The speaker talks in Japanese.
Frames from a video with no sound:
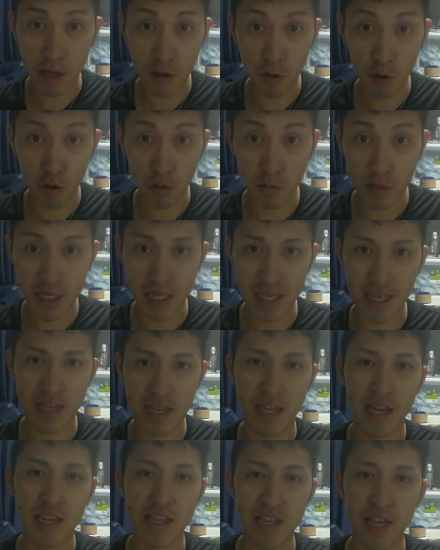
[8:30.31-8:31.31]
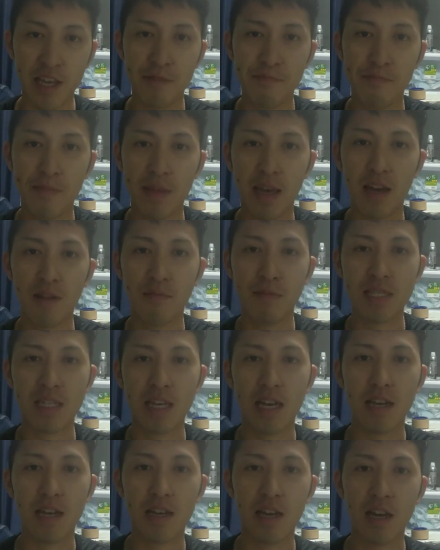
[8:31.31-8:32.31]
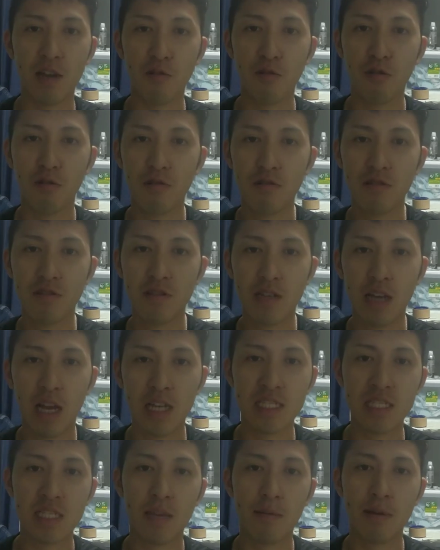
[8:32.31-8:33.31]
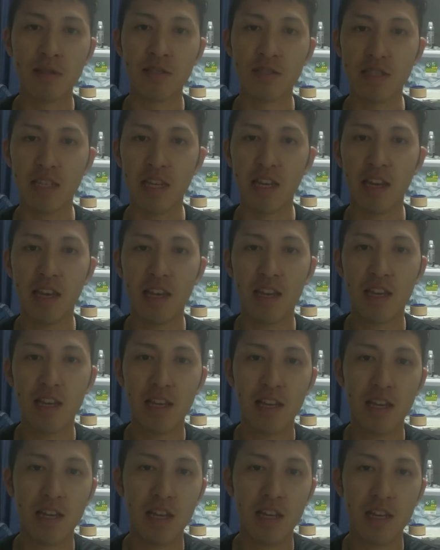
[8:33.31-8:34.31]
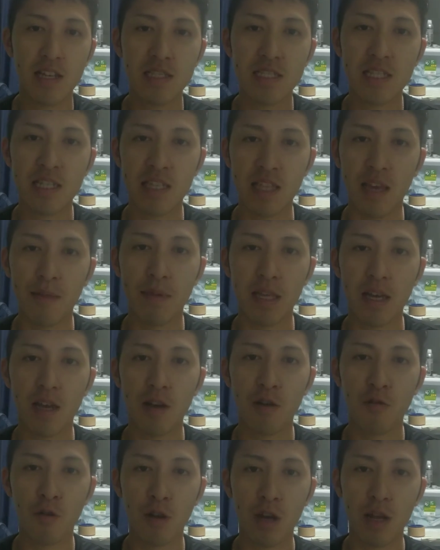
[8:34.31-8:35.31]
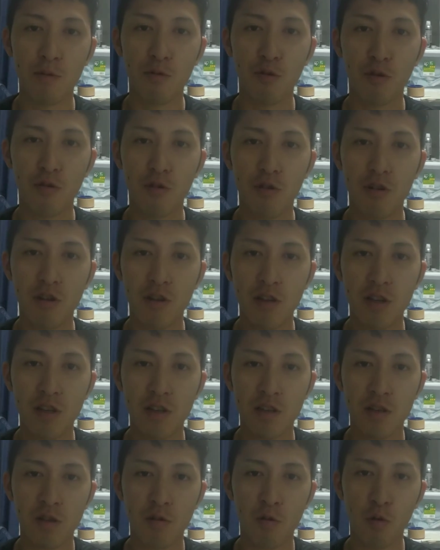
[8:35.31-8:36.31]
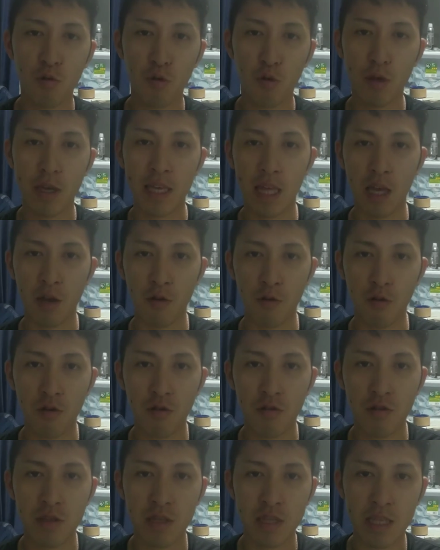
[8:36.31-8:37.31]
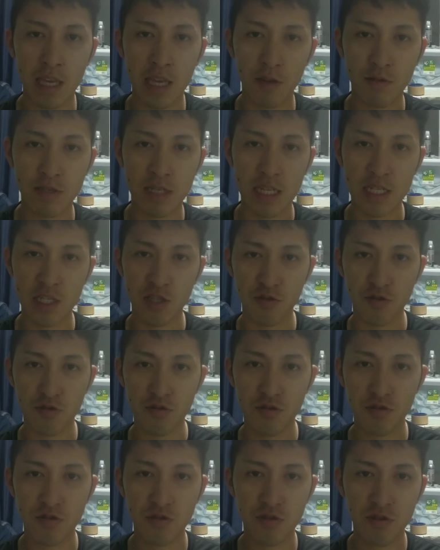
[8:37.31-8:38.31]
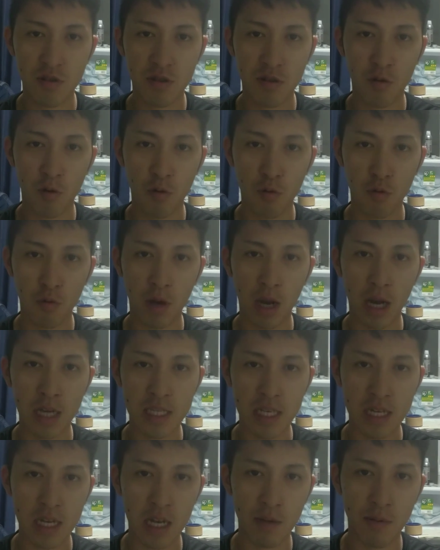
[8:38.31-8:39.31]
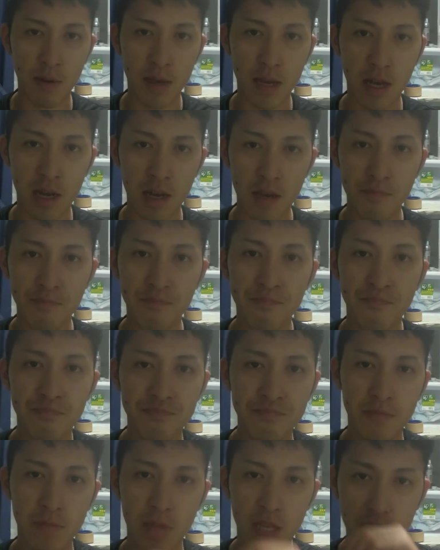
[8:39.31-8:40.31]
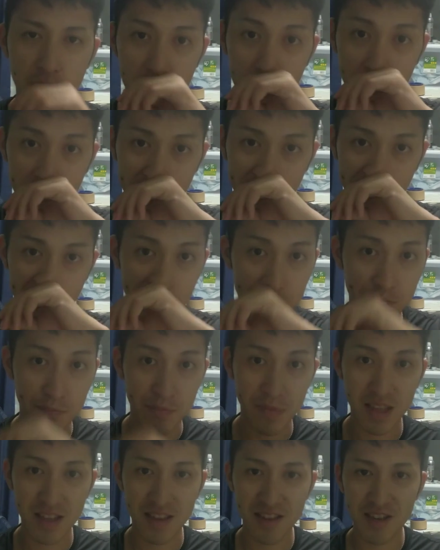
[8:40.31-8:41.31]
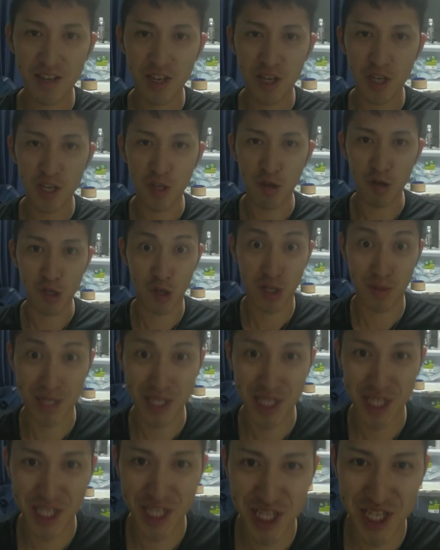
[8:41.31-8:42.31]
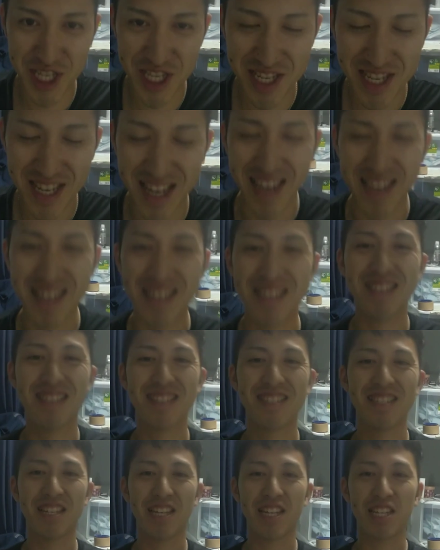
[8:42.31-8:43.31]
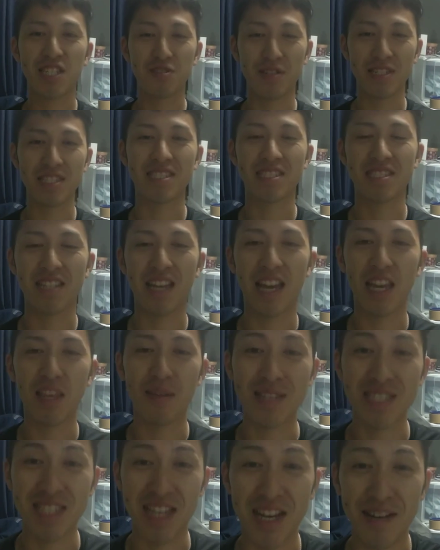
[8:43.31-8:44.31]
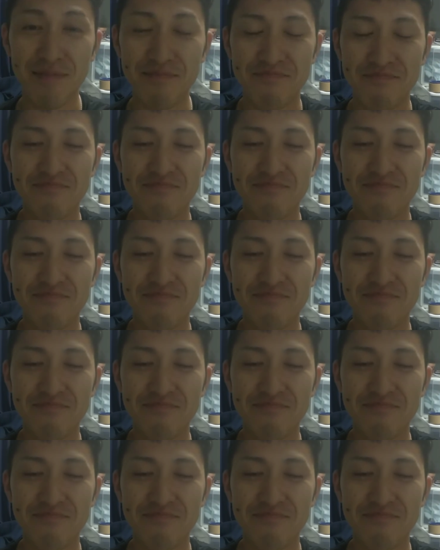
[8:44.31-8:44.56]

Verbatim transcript: 登録をしていただきたいんであのまたあの発信していきますんでぜひねまたこれからも行動できないをできるチェンジする行動改善革命家名古屋をよろしくお願いしますはい以上ですありがとうございました